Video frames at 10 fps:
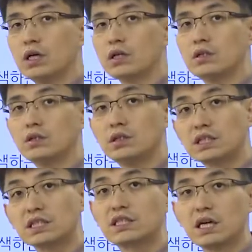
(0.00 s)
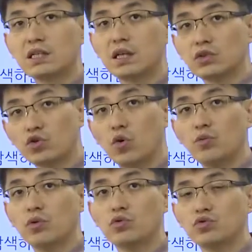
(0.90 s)
그 직장에 대한
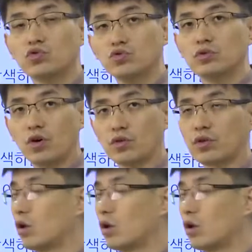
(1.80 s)
정보를 주는 것.